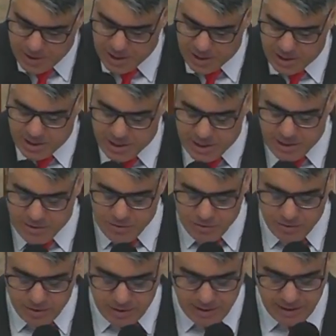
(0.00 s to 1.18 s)
Diante
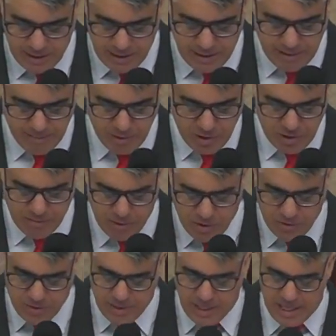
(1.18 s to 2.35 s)
disso, é, meus
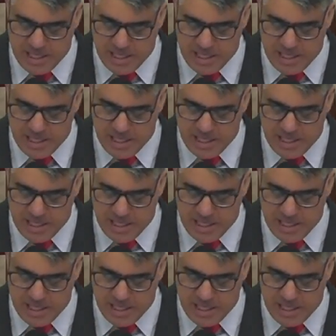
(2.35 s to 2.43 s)
irmãos,